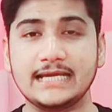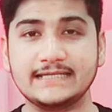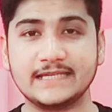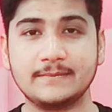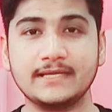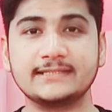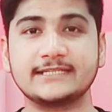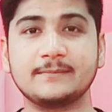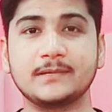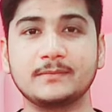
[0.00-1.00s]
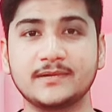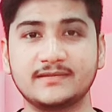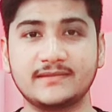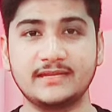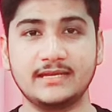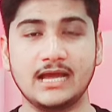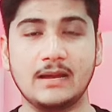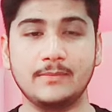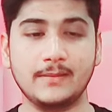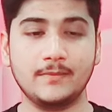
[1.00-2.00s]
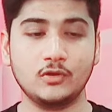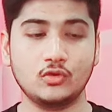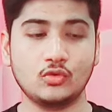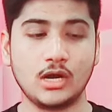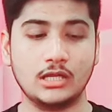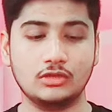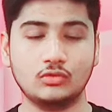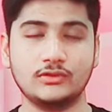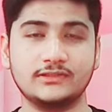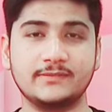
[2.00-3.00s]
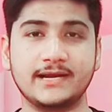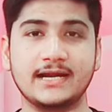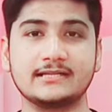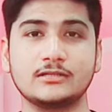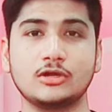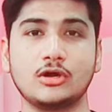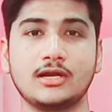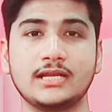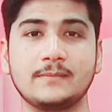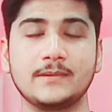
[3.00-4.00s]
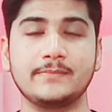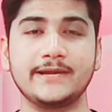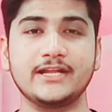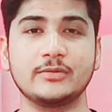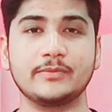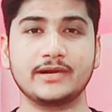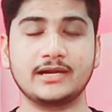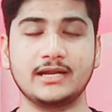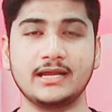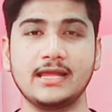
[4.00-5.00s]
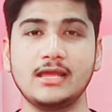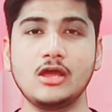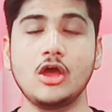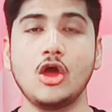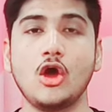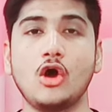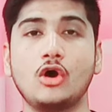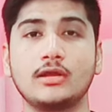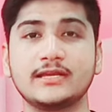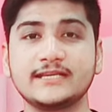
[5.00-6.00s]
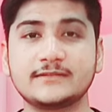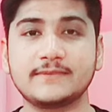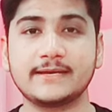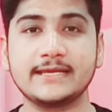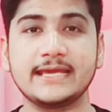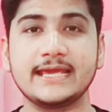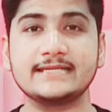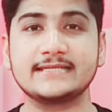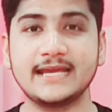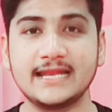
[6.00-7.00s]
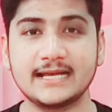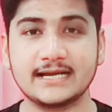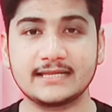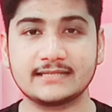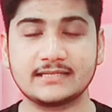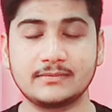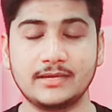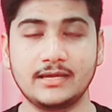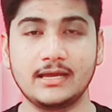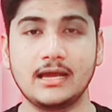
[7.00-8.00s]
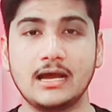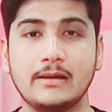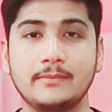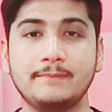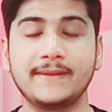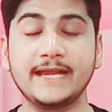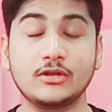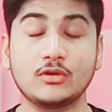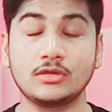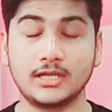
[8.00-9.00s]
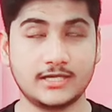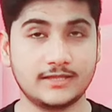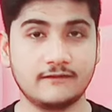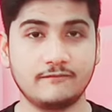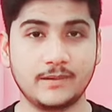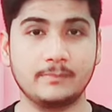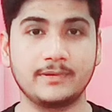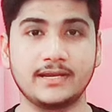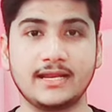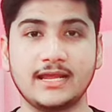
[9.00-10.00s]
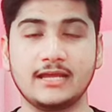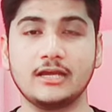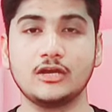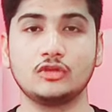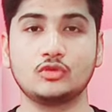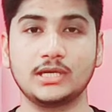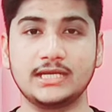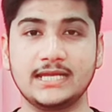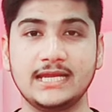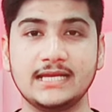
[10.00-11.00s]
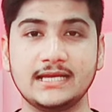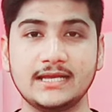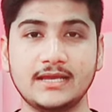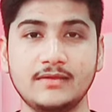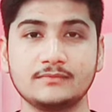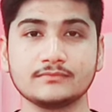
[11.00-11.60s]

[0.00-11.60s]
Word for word: इसके बाद स्टेप नंबर थ्री हमें अपने दोनों हाथों को इस प्रकार से लॉक करके अपने पेट के ऊपर रख लेना है और इस बारी एक्सेल करते समय हमें पेट को अंदर की तरफ पंप करना है तो इनहेल करेंगे